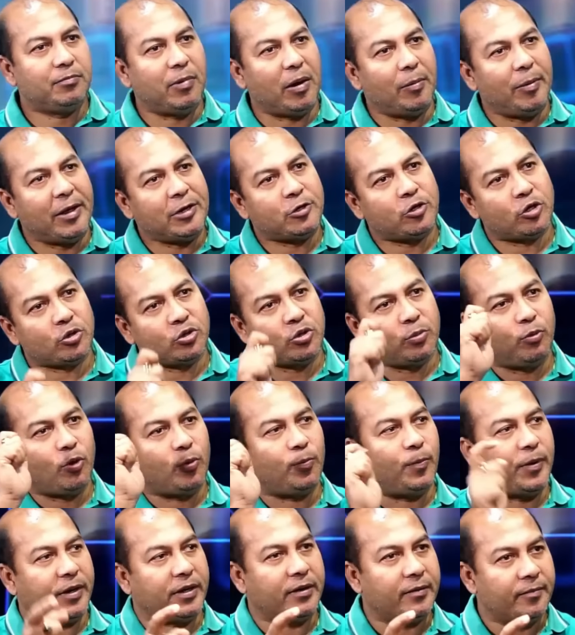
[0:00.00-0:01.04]
ইকবাল ভাই সত্য বলবি
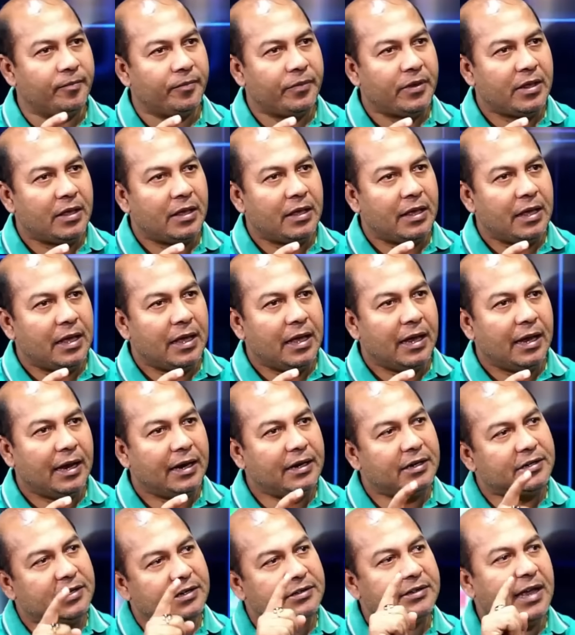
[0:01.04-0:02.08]
বলবেই
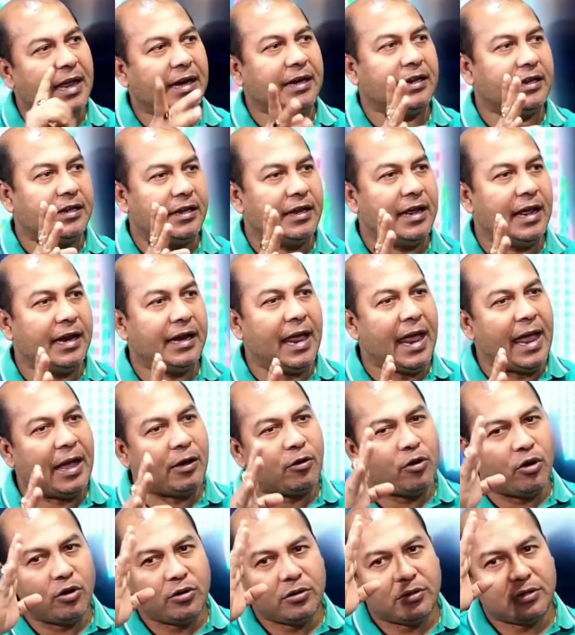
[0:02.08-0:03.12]
এটা সে জানি এটা
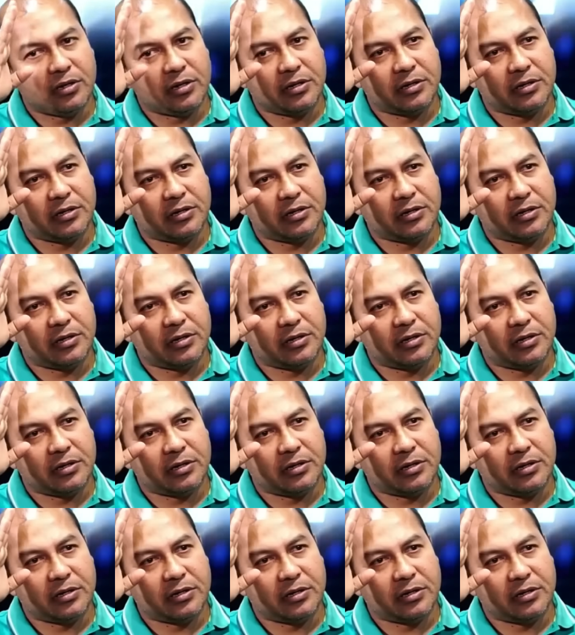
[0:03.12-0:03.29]
এখন